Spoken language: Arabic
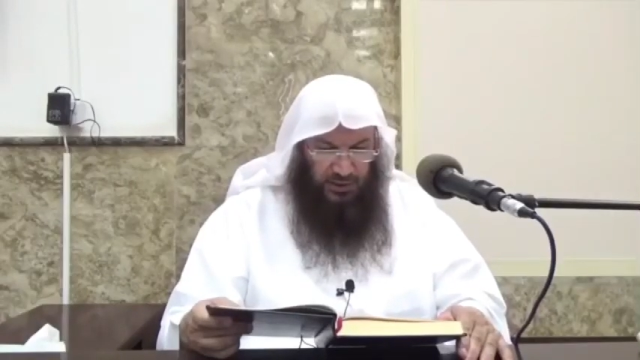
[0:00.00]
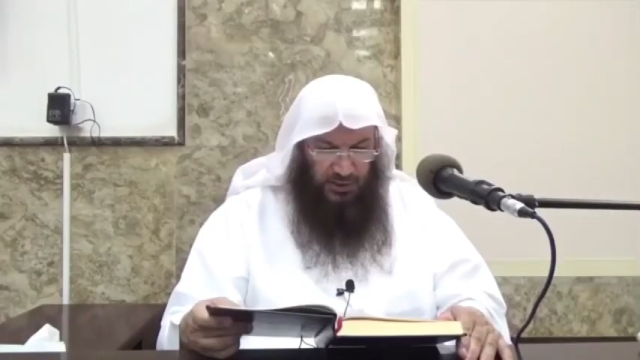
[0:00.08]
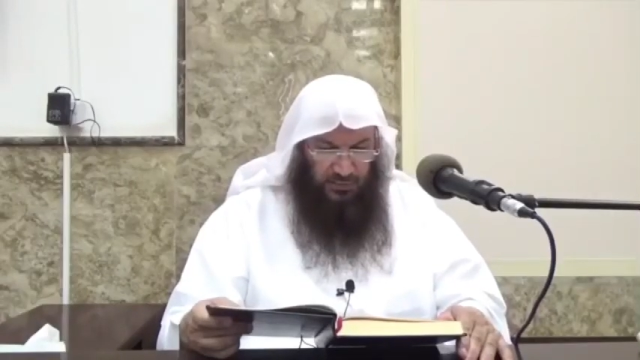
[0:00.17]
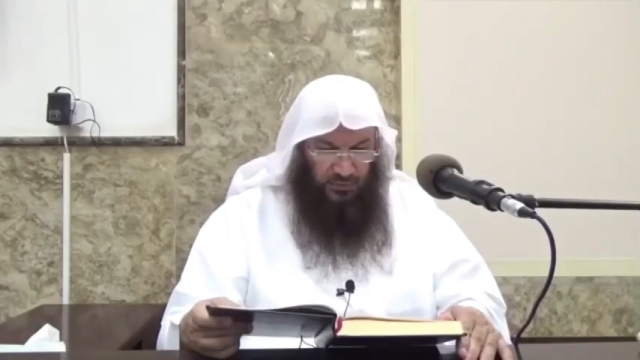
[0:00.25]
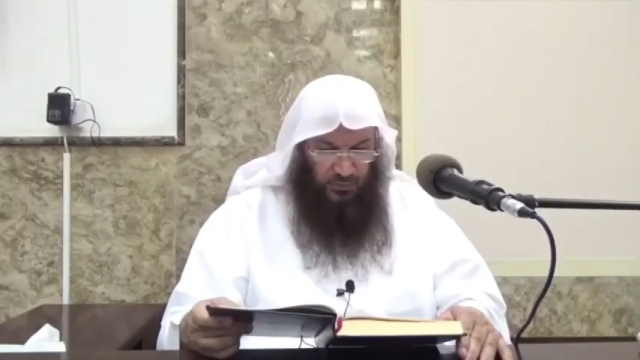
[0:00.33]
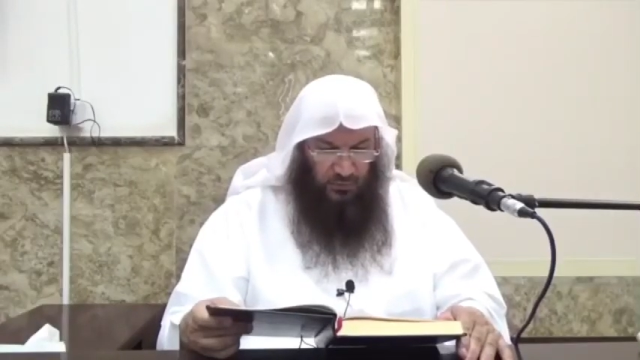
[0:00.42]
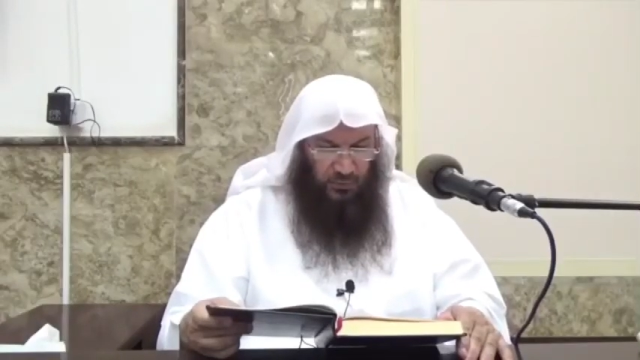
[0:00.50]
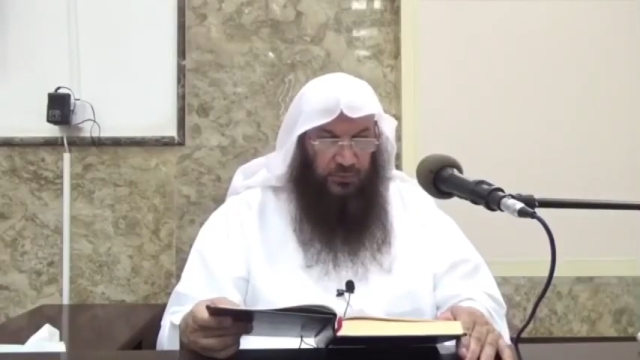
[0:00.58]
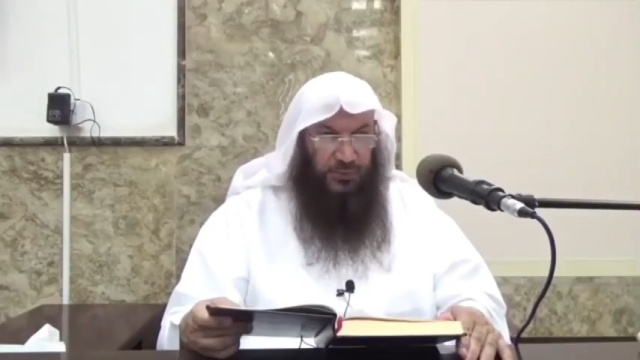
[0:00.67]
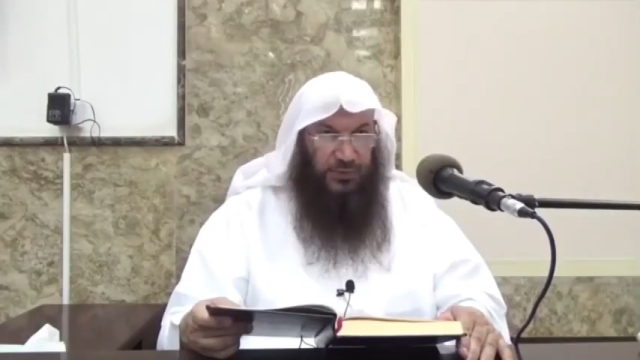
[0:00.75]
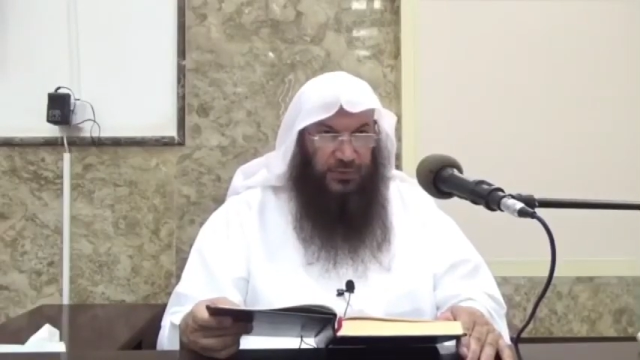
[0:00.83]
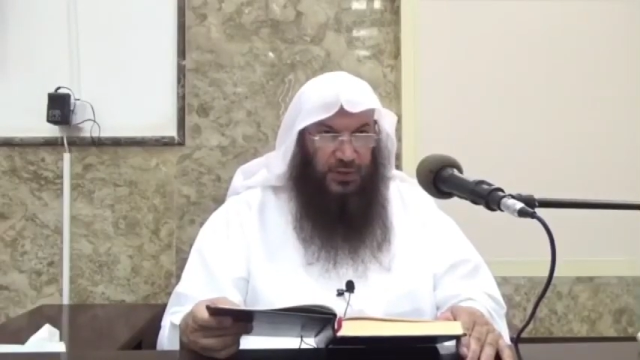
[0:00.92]
ليس منه
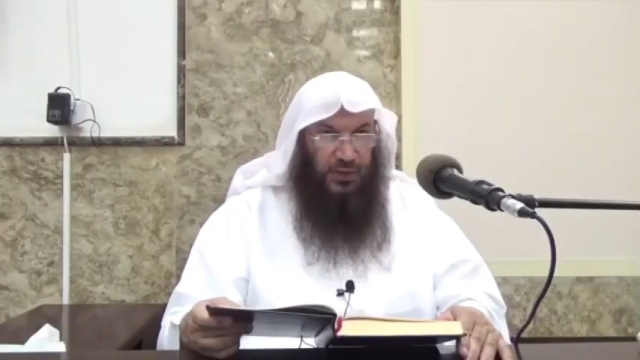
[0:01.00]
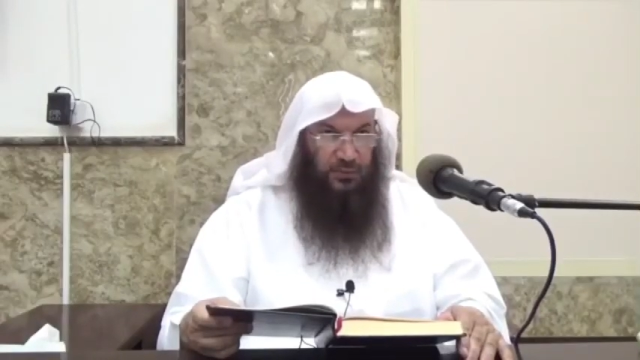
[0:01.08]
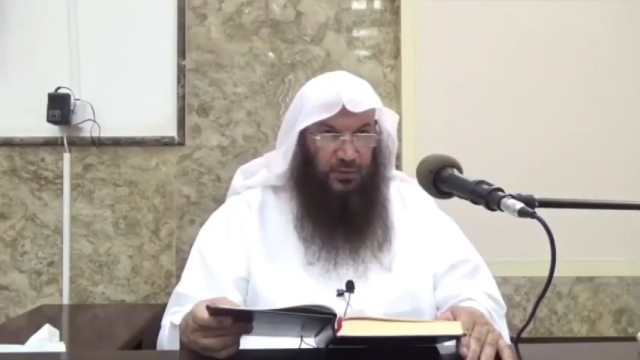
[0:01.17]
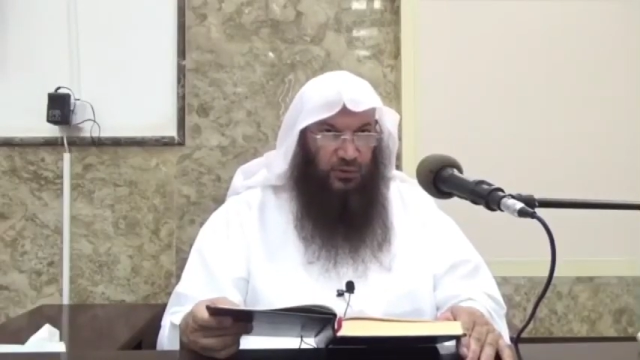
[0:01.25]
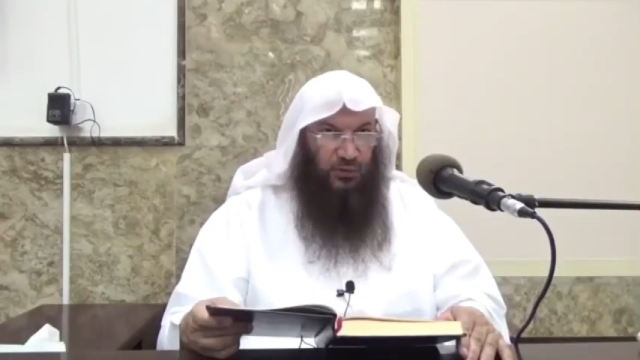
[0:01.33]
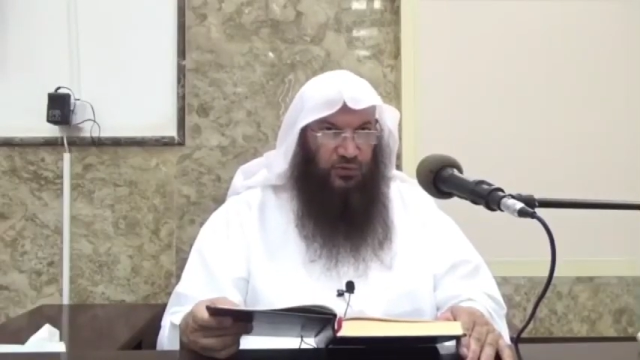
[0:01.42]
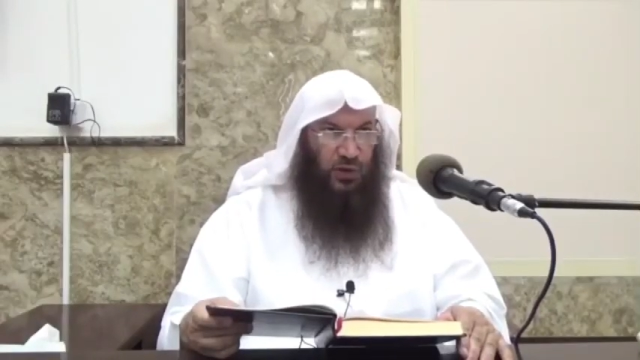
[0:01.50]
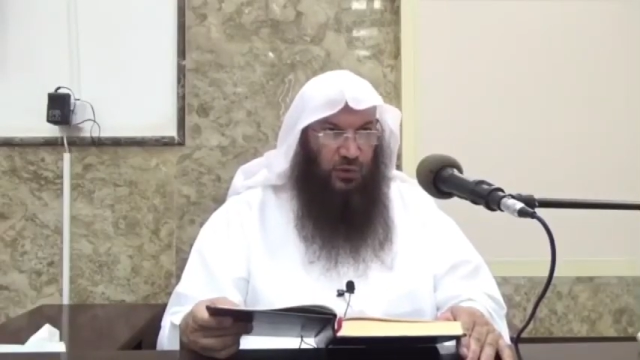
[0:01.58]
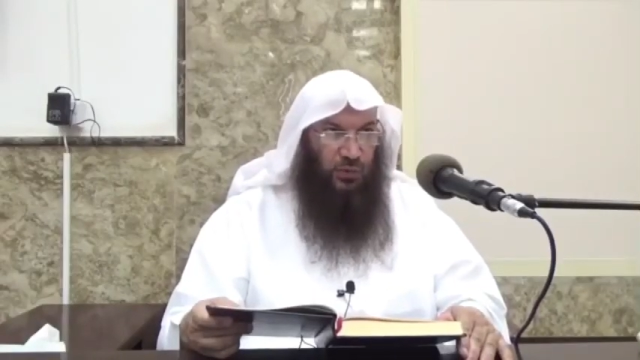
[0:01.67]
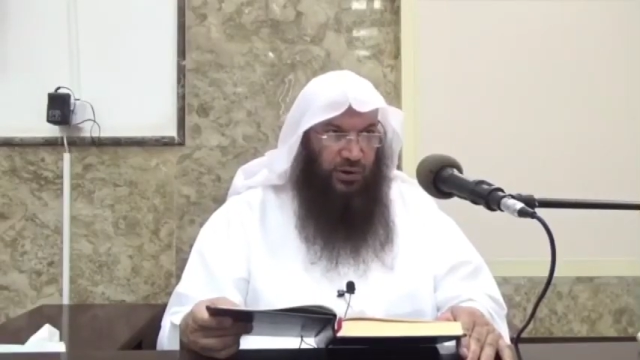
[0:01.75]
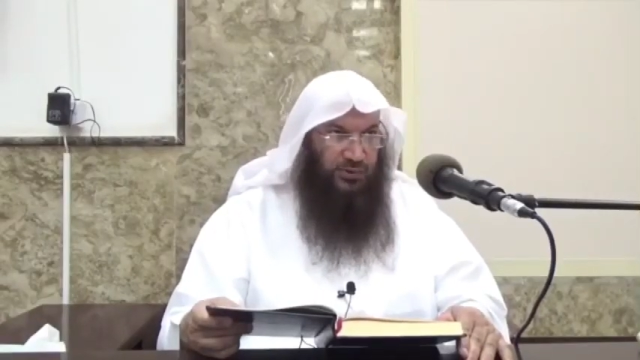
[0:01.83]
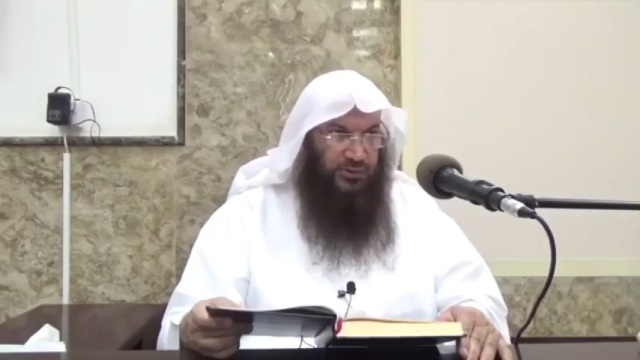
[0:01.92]
تكملة
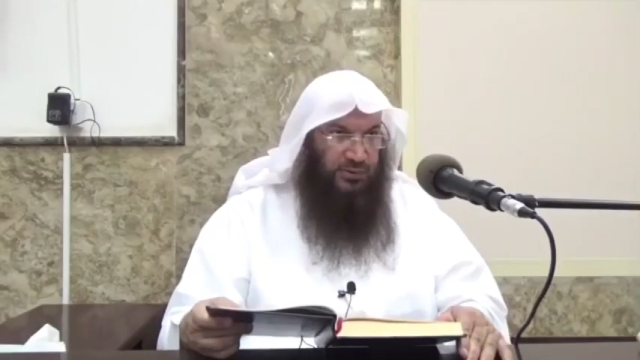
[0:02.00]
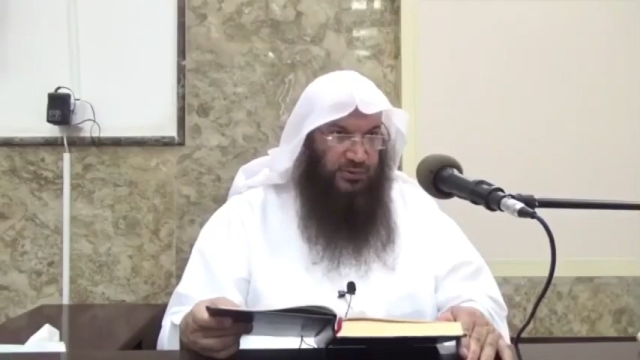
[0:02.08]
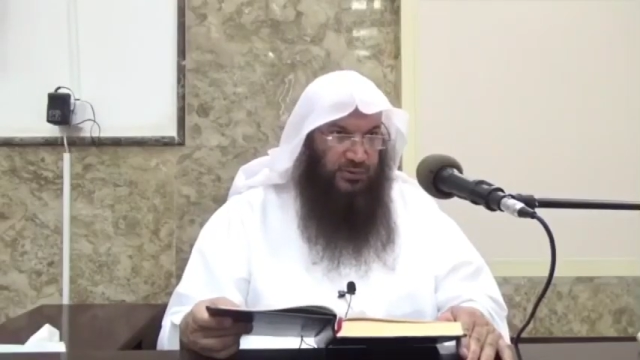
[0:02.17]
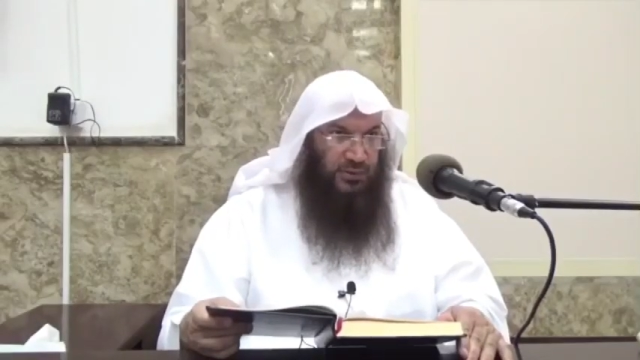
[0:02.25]
فهو رد